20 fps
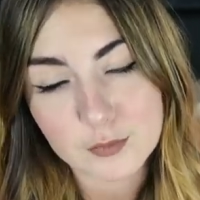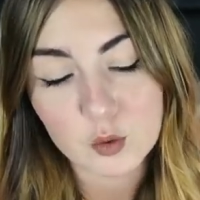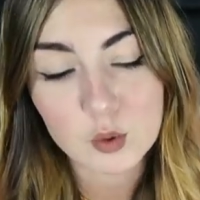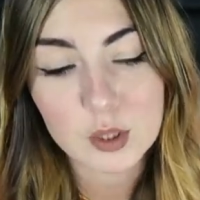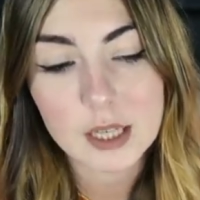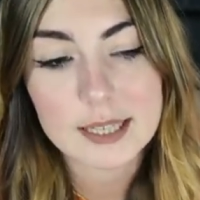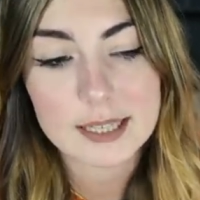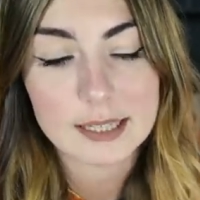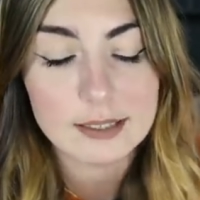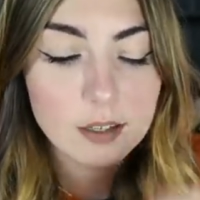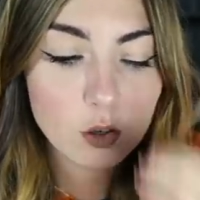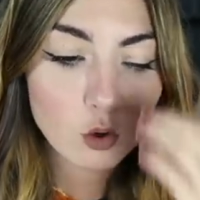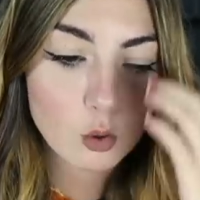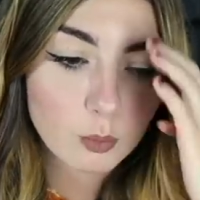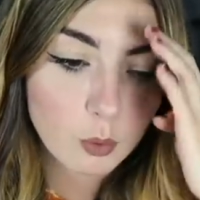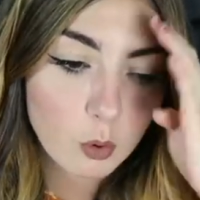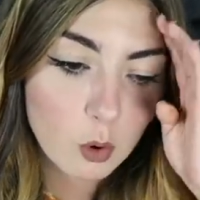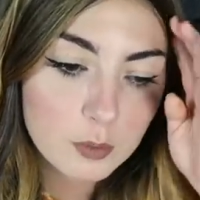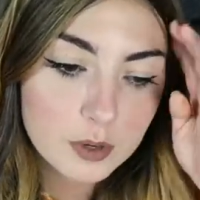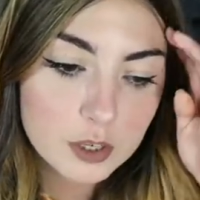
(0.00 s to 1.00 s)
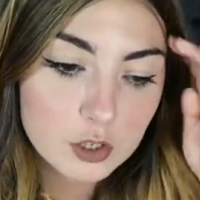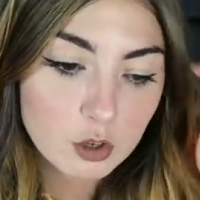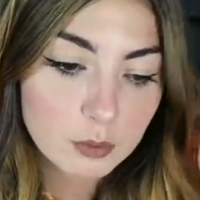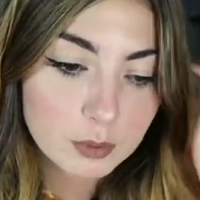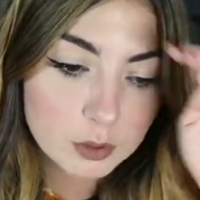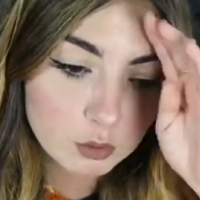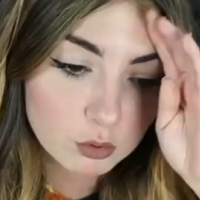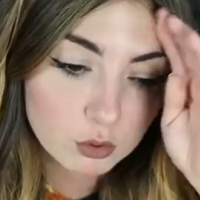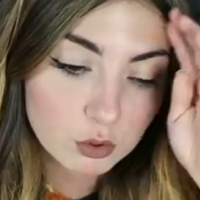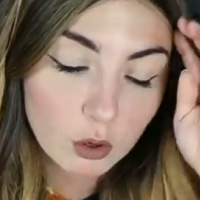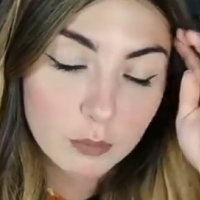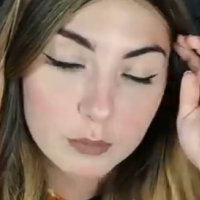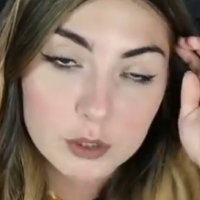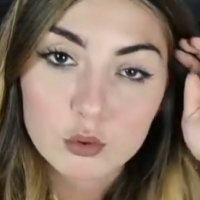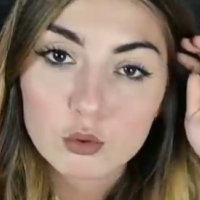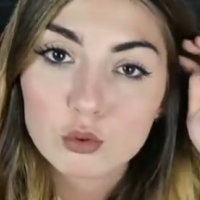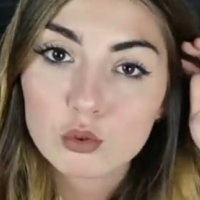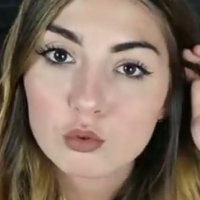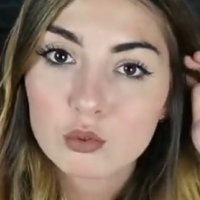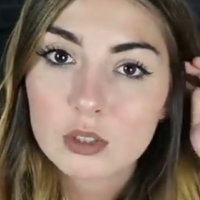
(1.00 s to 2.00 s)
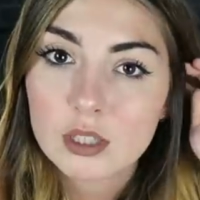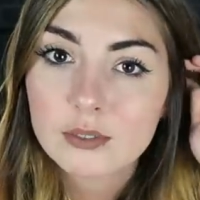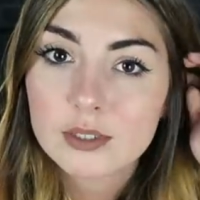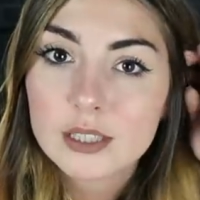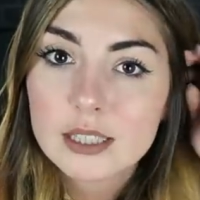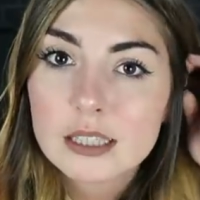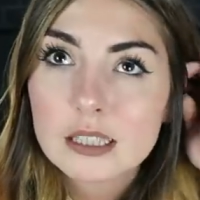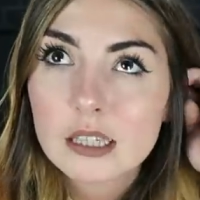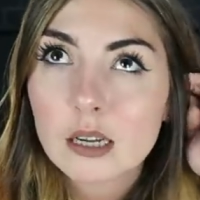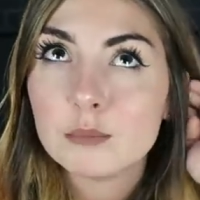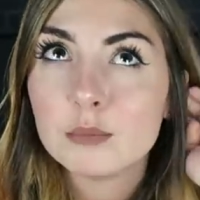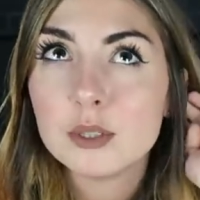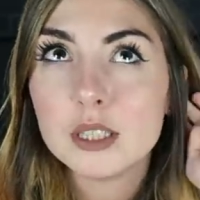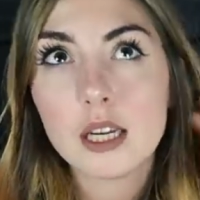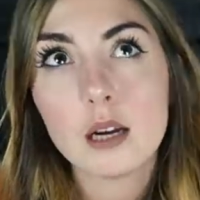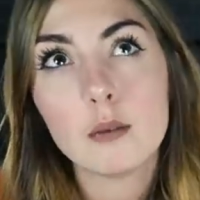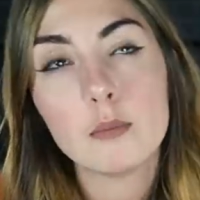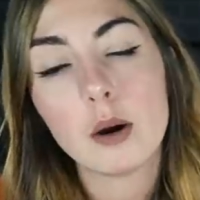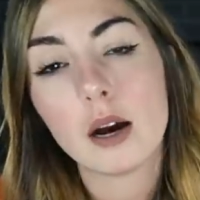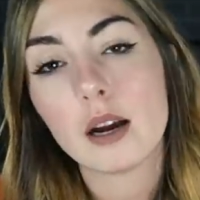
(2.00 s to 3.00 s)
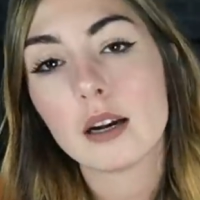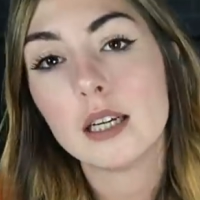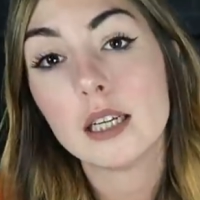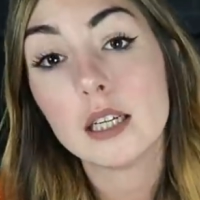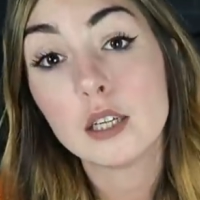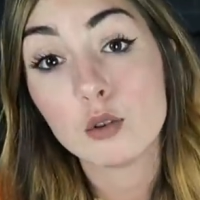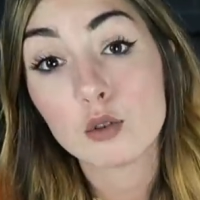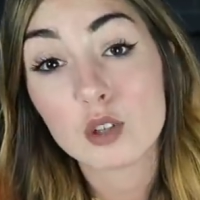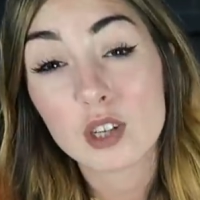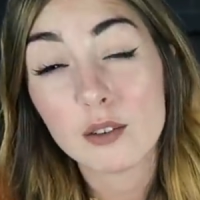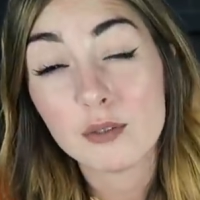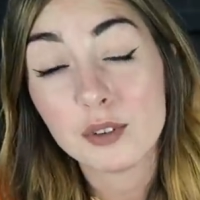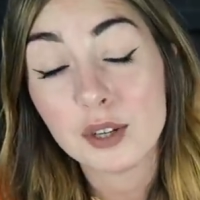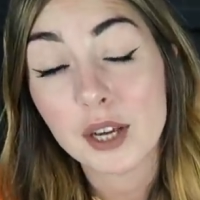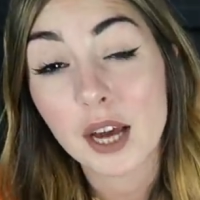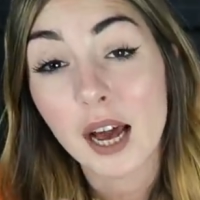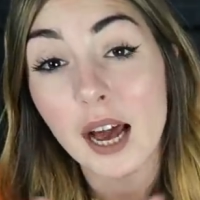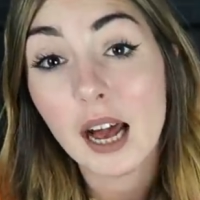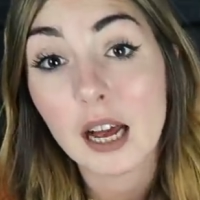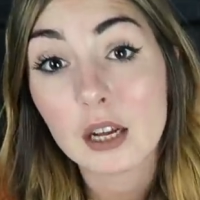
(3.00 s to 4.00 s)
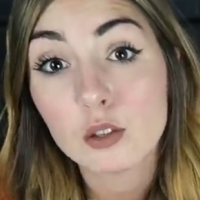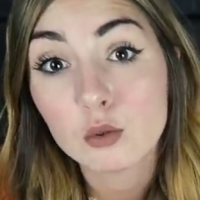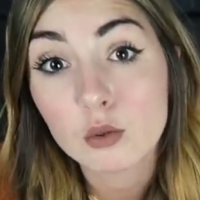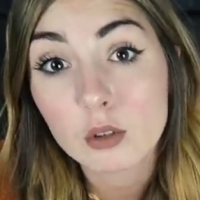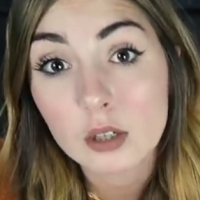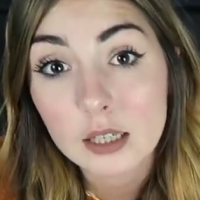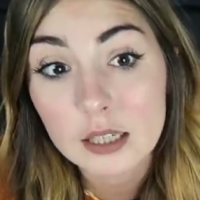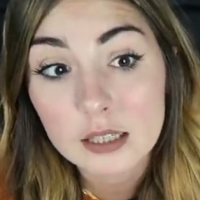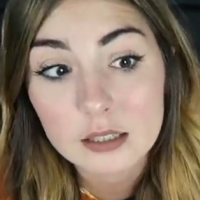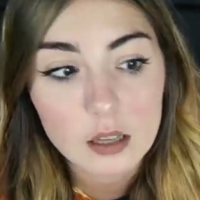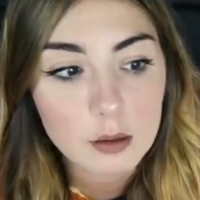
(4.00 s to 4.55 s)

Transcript: Donc ça, c'était le premier job étudiant, mais dont je vous avais déjà bien parlé, que j'avais adoré.